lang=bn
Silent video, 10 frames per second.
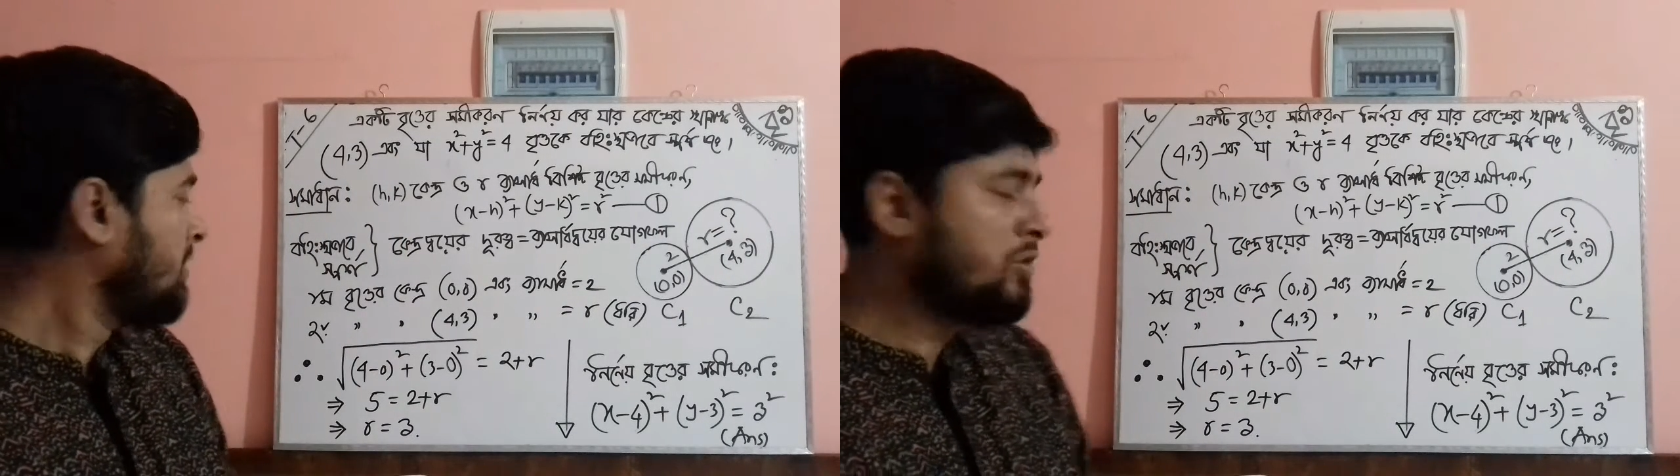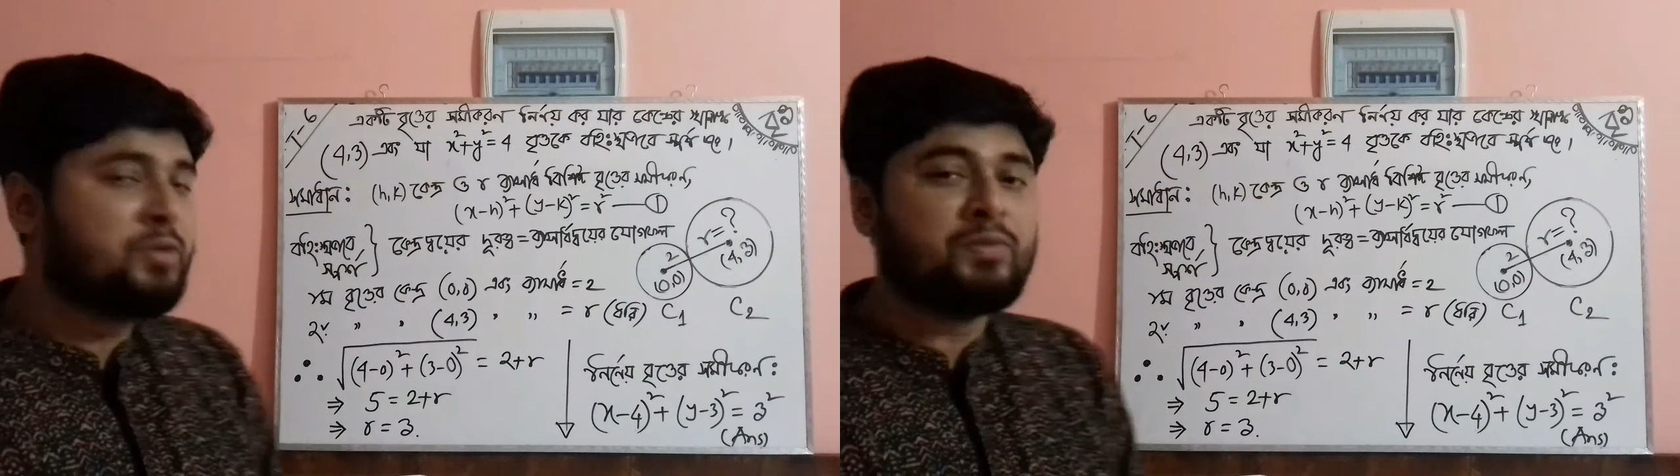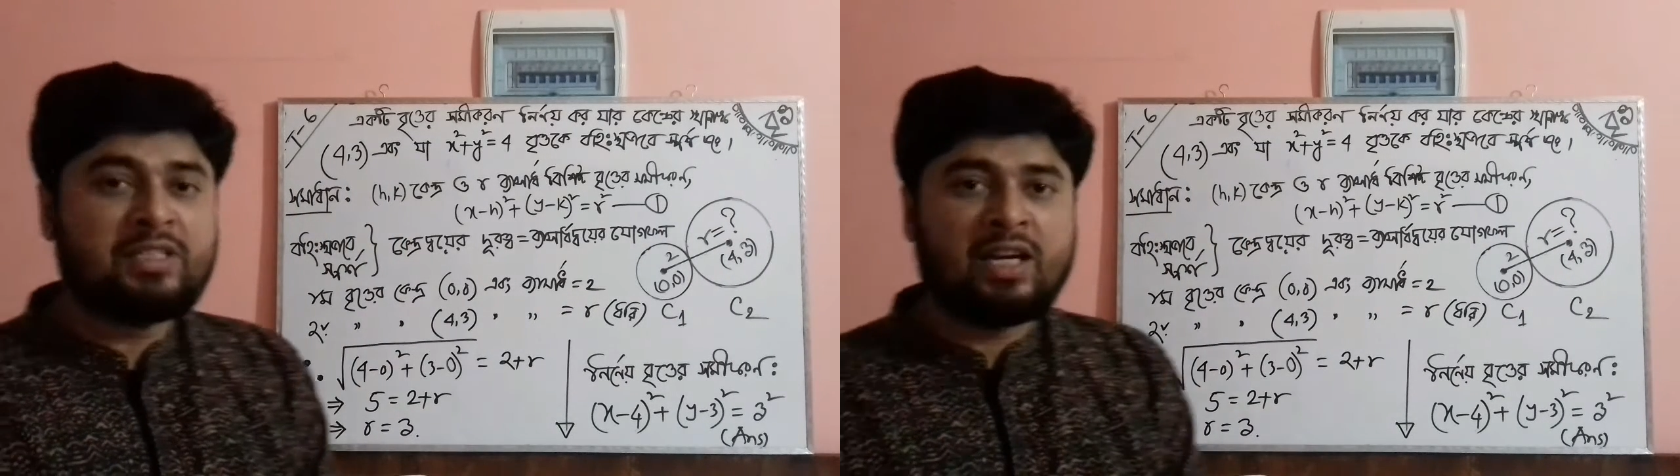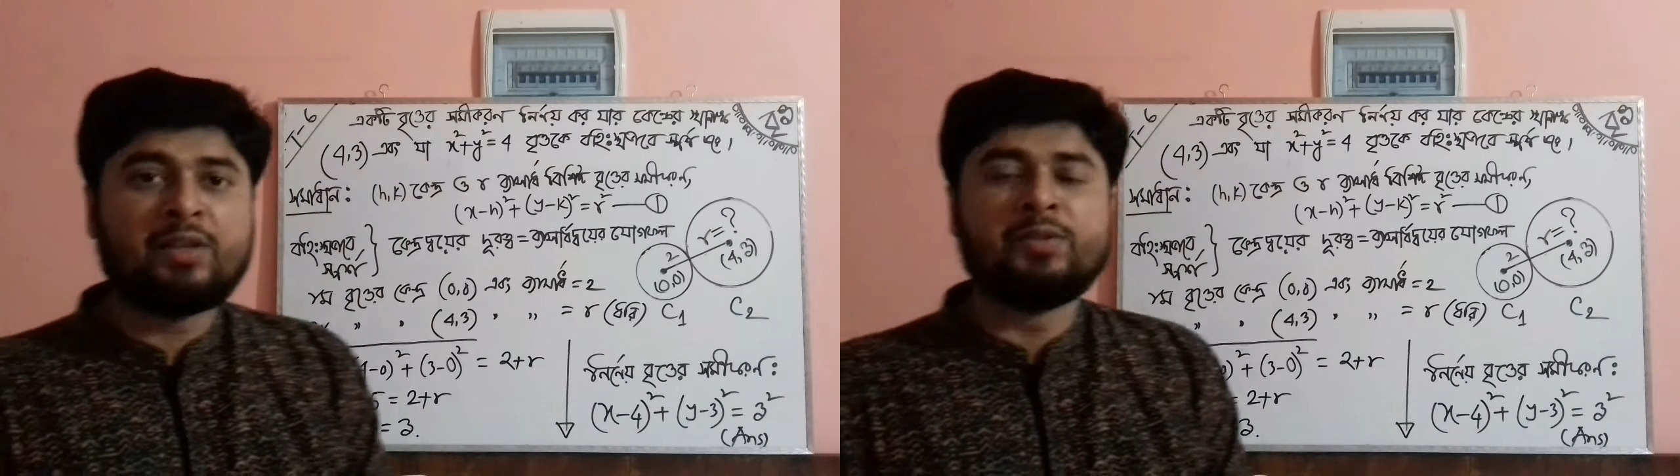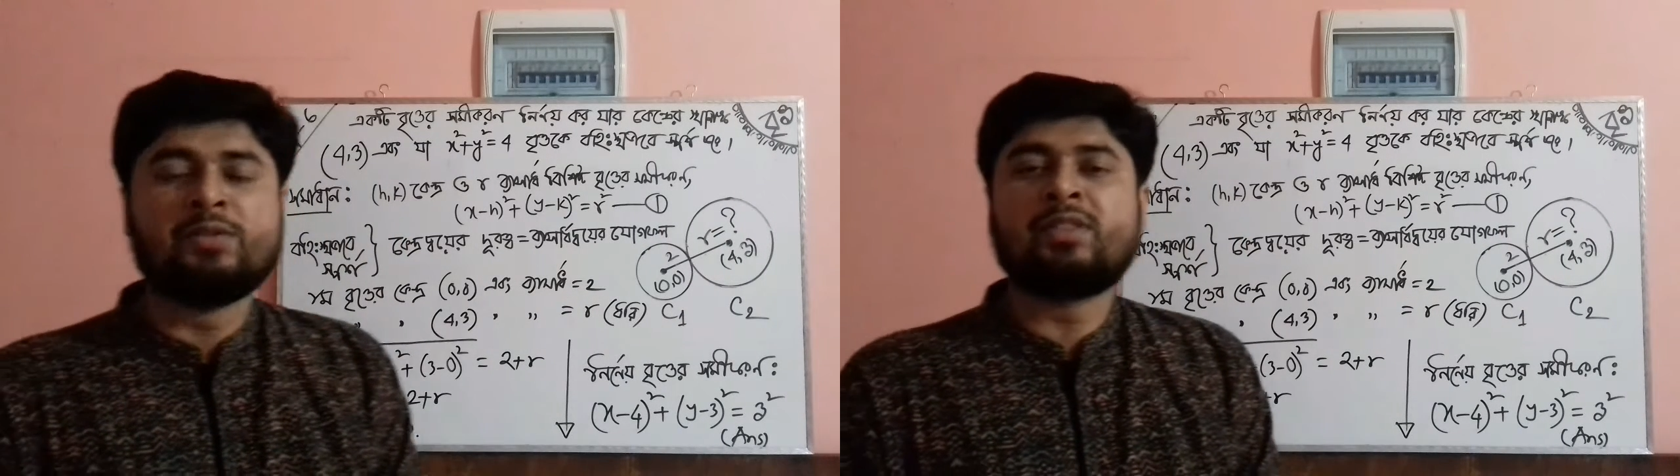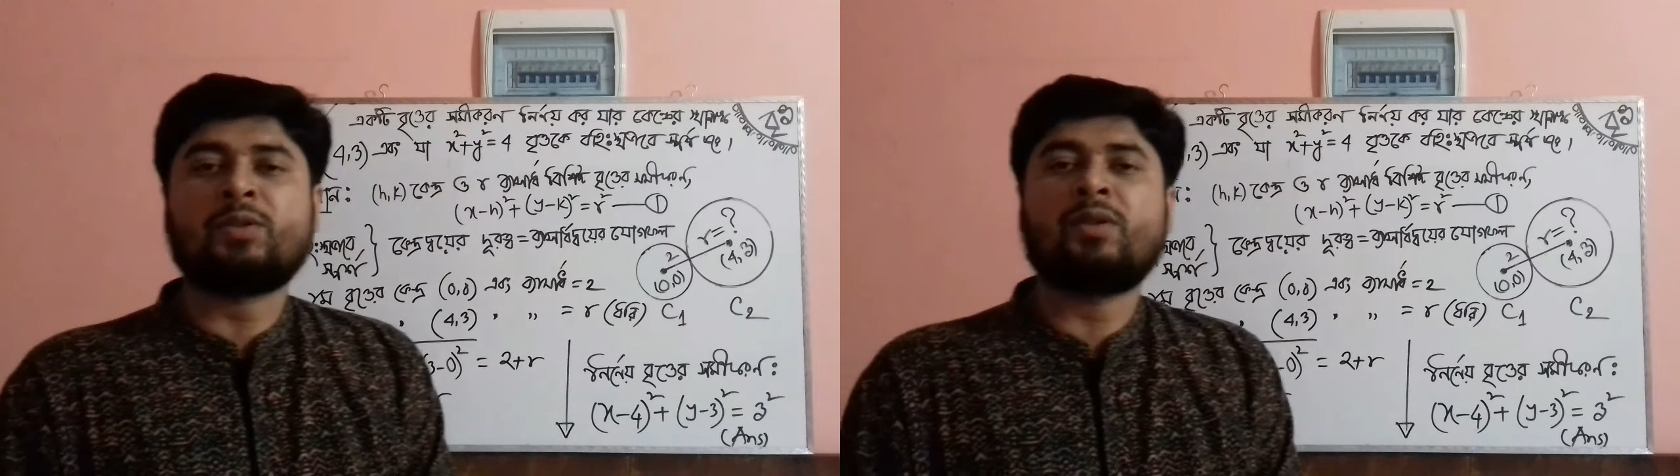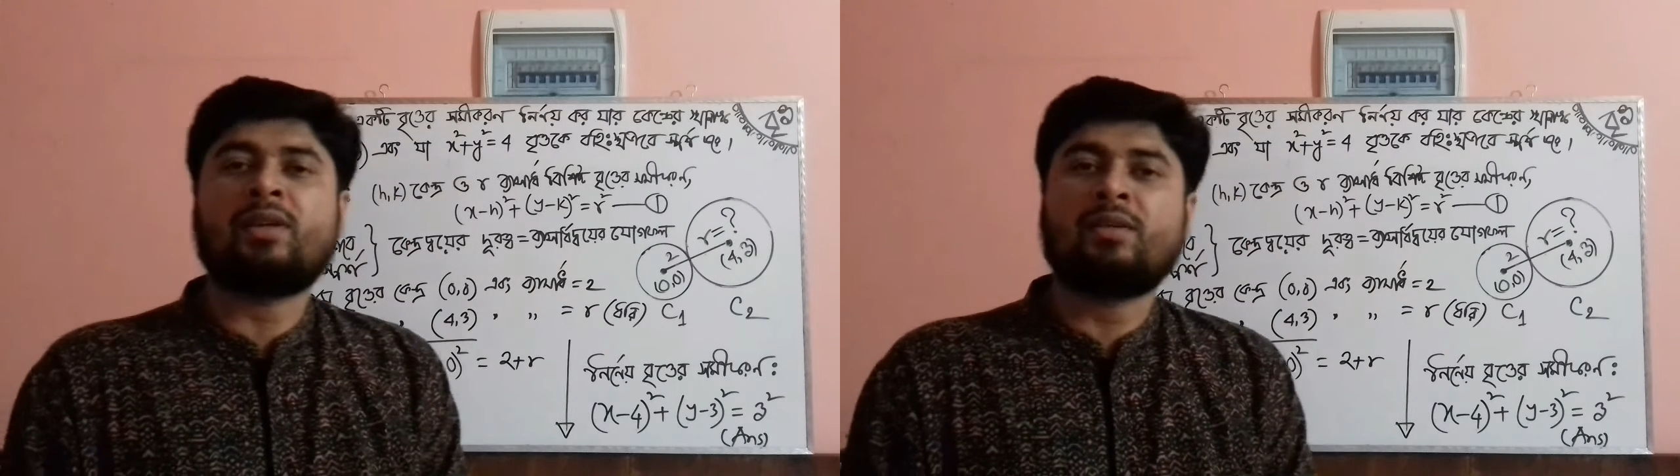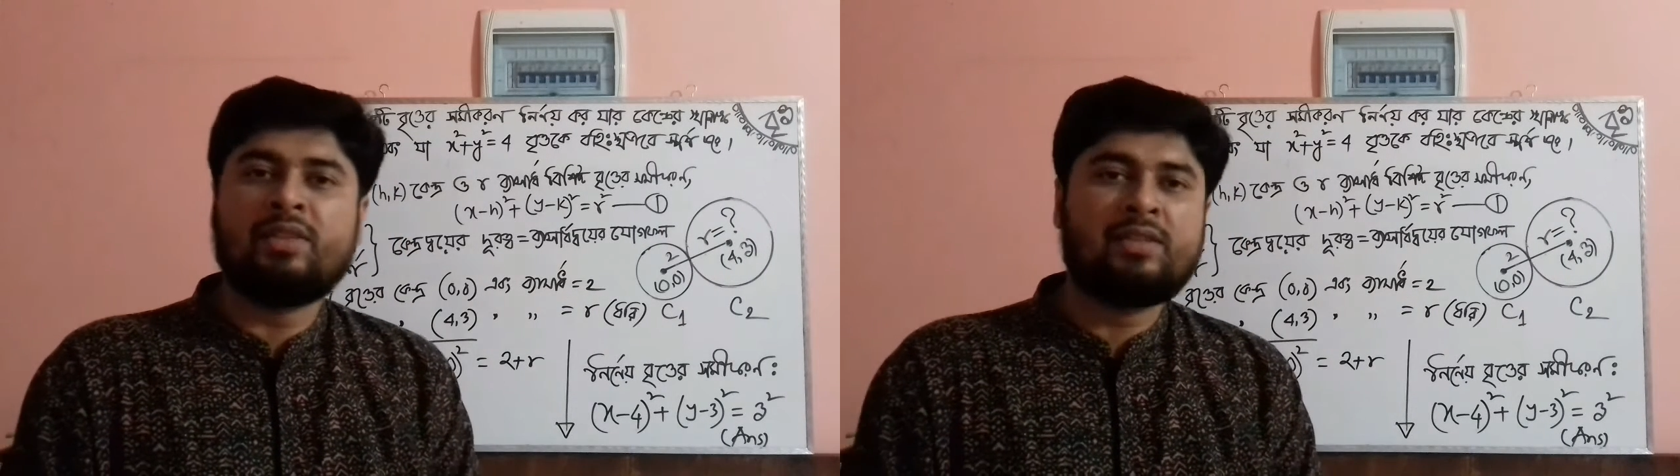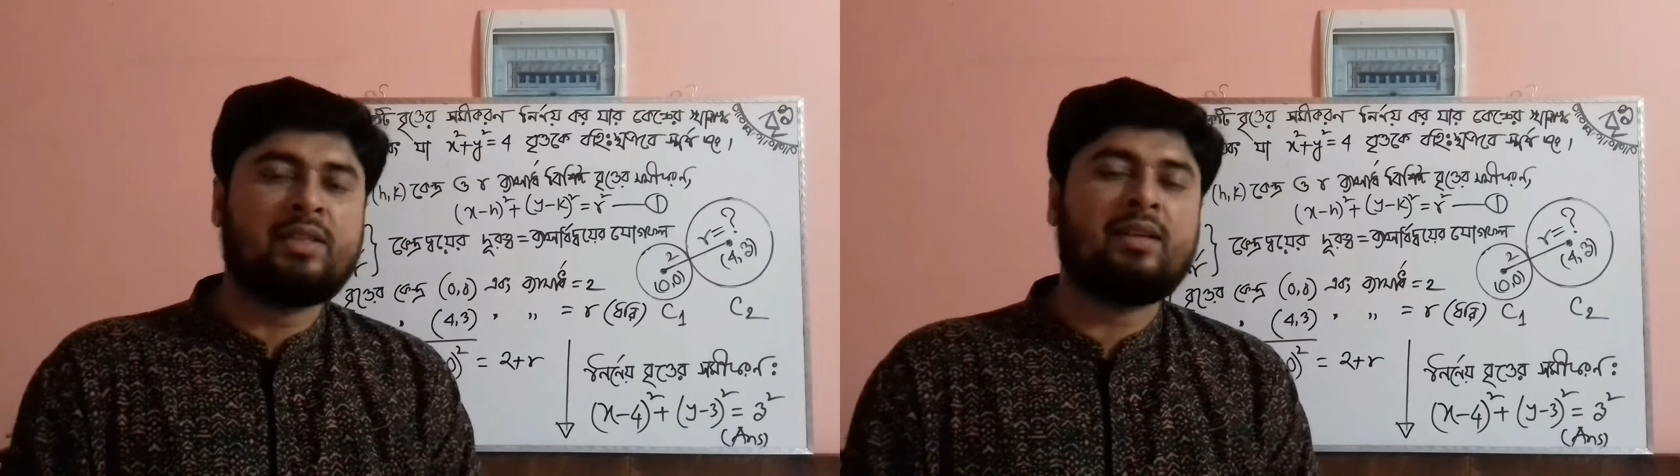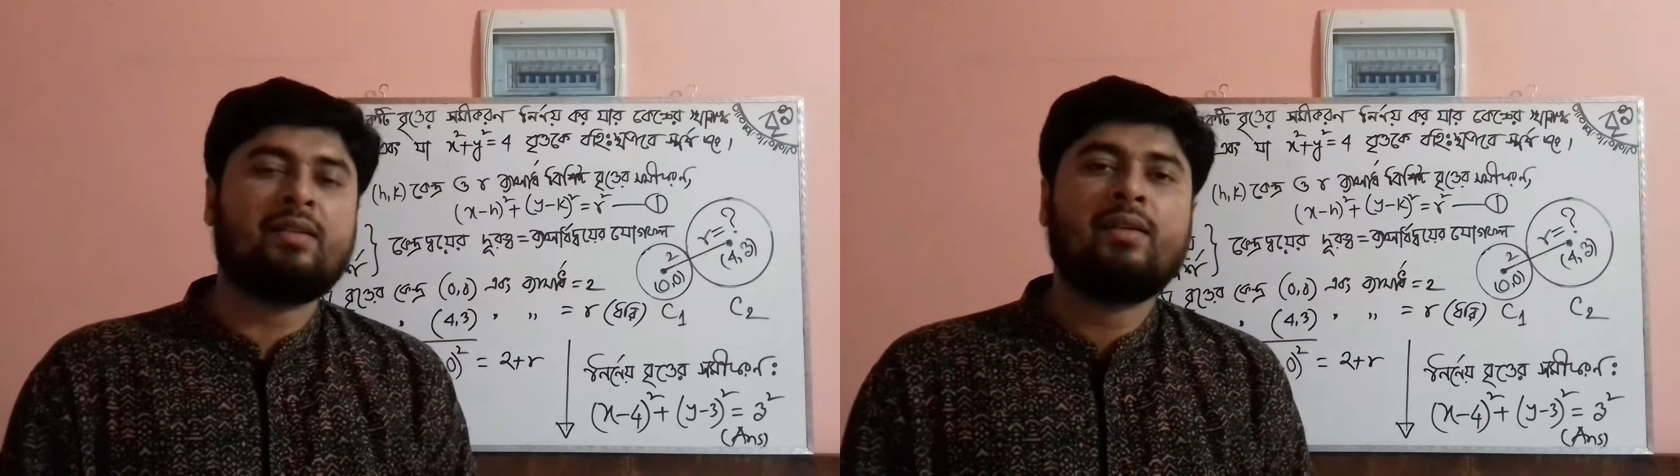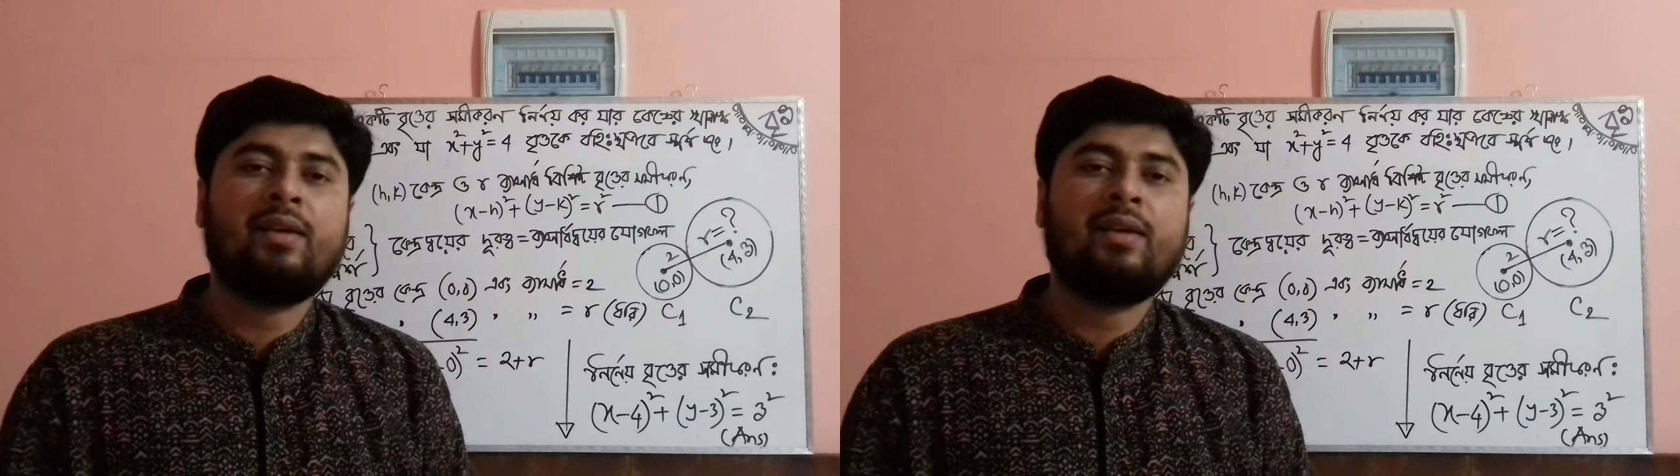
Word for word: তো তোমরা জানো যে কোনো একটা বৃত্তের